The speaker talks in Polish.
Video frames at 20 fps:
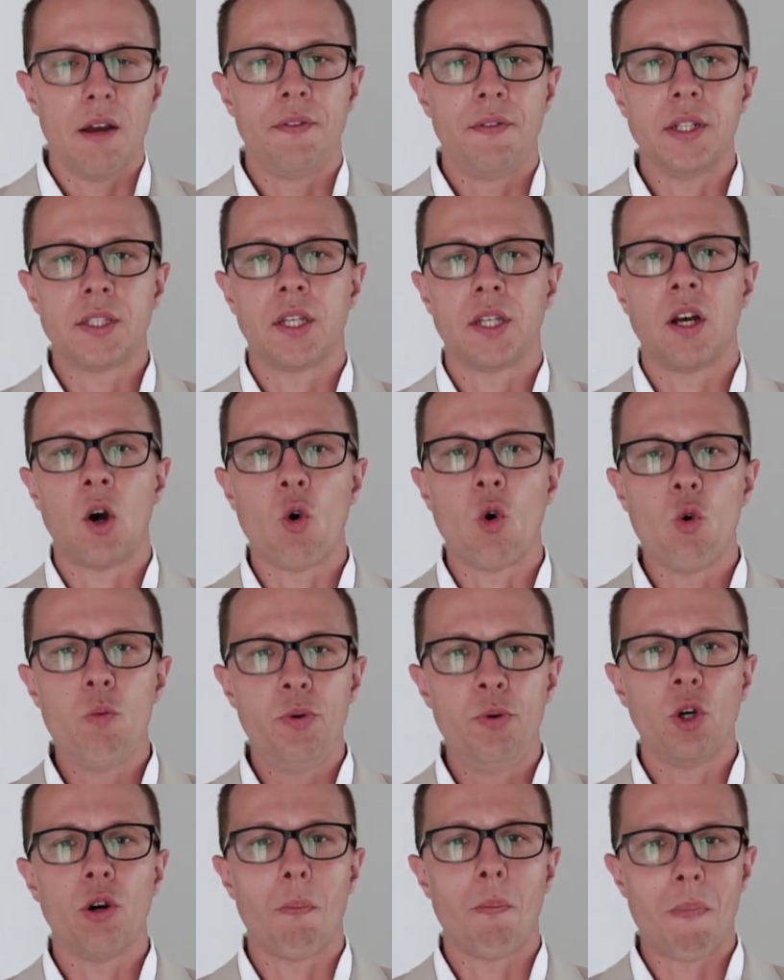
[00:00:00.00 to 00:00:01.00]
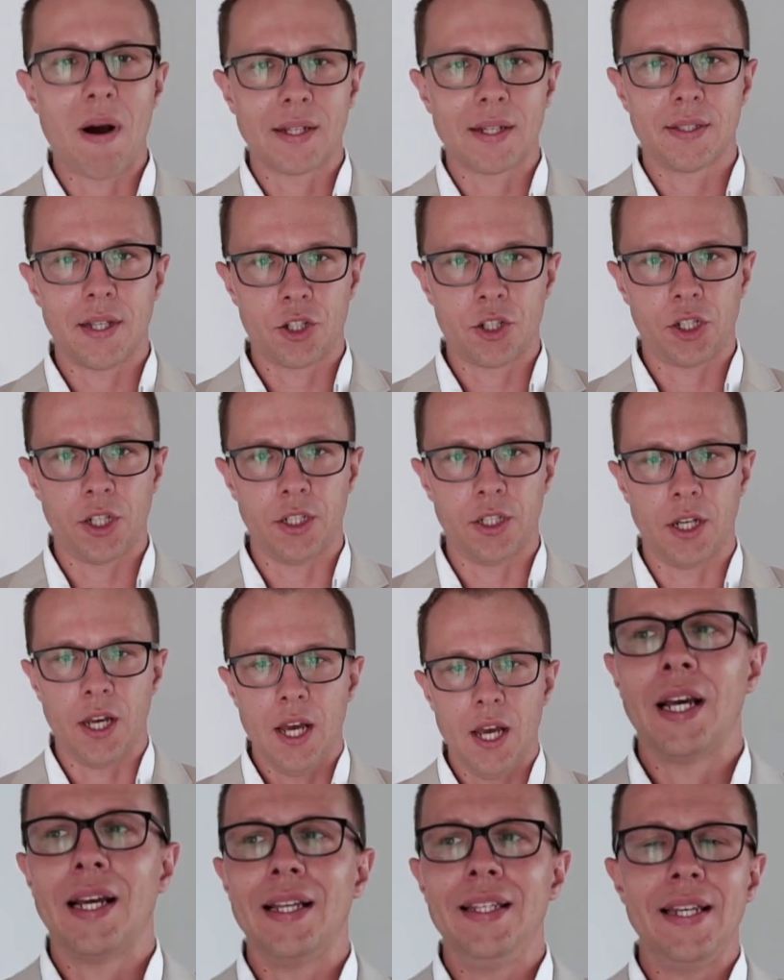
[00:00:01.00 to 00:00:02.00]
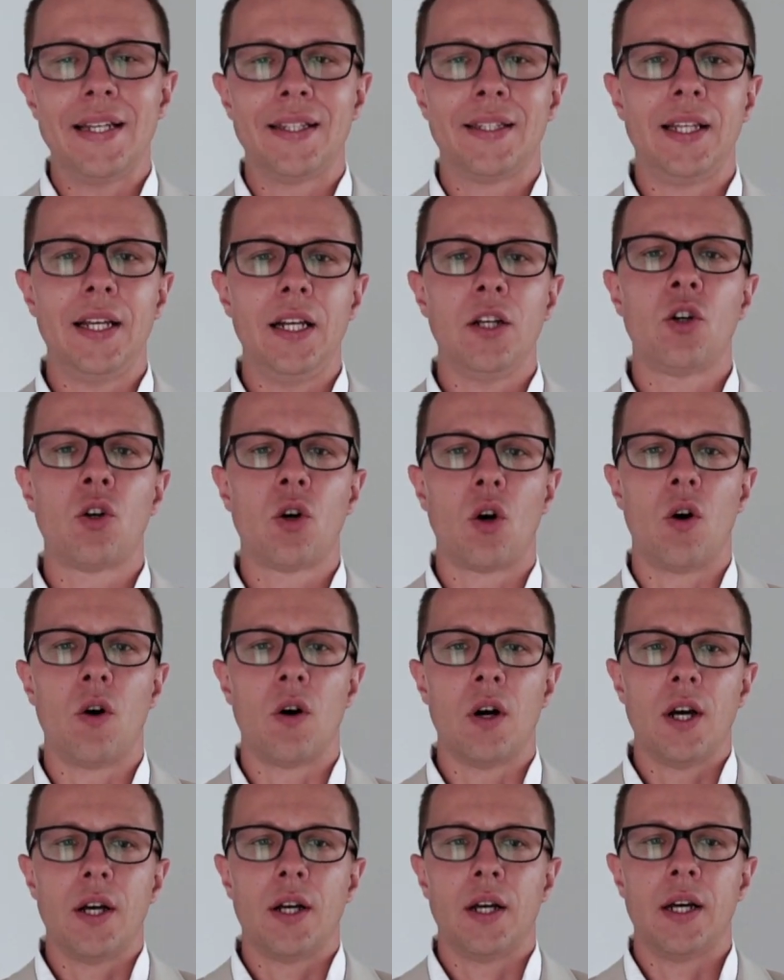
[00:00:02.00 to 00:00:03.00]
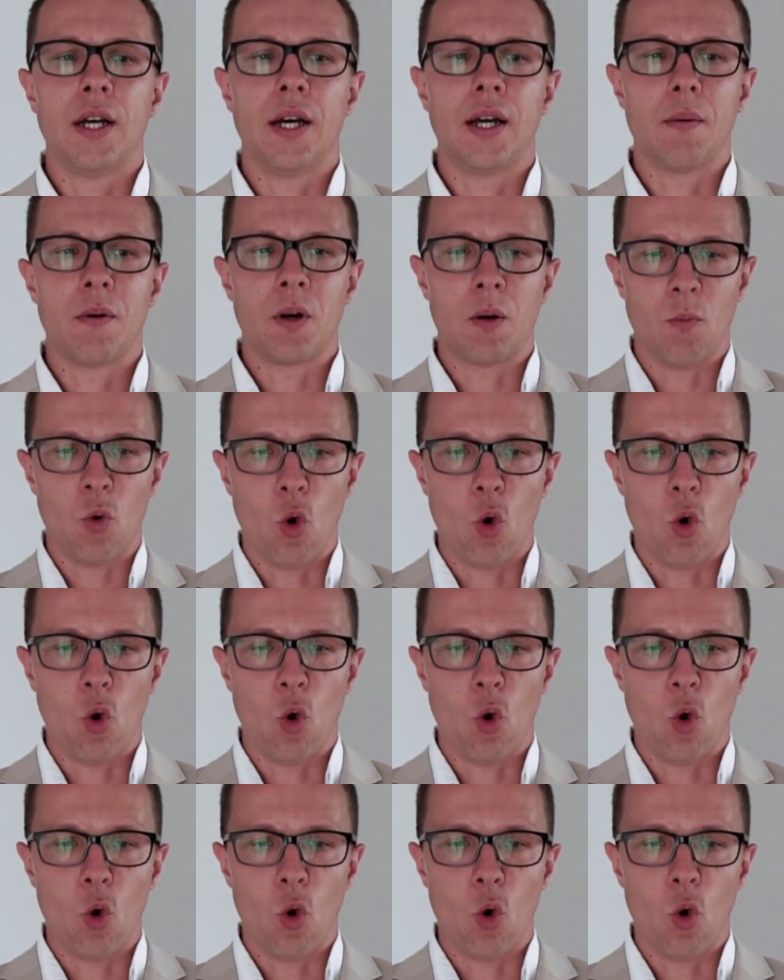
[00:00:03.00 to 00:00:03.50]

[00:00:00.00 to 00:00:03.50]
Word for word: Więc ubiór ma znaczenie. Nie tylko e,